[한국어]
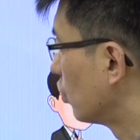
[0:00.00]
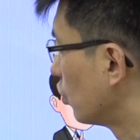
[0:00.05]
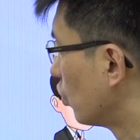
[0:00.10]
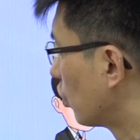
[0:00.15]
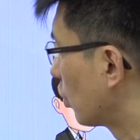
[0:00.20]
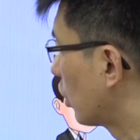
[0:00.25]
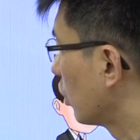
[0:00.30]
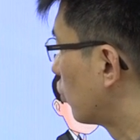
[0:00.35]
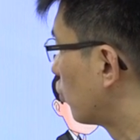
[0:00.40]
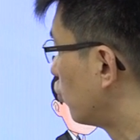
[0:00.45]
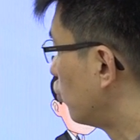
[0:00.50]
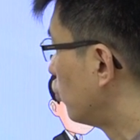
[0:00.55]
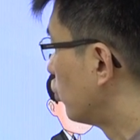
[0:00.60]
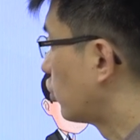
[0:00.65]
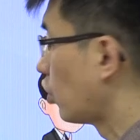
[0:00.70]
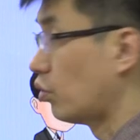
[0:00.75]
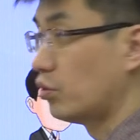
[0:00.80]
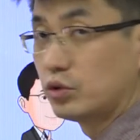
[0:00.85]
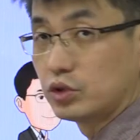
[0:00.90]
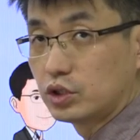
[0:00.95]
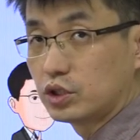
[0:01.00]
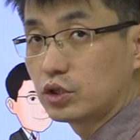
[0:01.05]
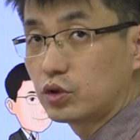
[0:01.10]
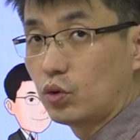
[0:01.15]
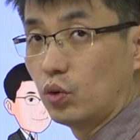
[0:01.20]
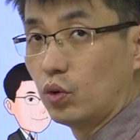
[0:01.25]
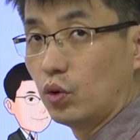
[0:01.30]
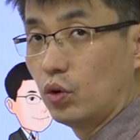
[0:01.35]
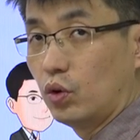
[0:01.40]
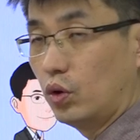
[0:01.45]
이렇게 두 점을
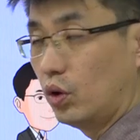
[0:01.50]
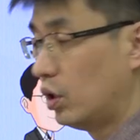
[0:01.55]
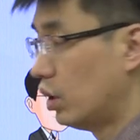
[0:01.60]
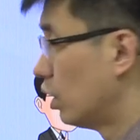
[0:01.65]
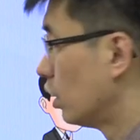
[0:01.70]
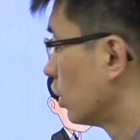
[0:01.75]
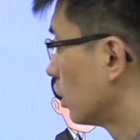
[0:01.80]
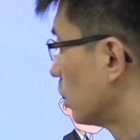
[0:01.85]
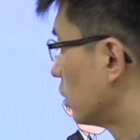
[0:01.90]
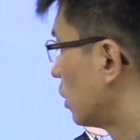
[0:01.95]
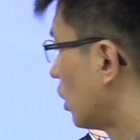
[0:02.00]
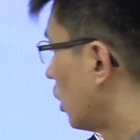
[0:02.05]
찍고 그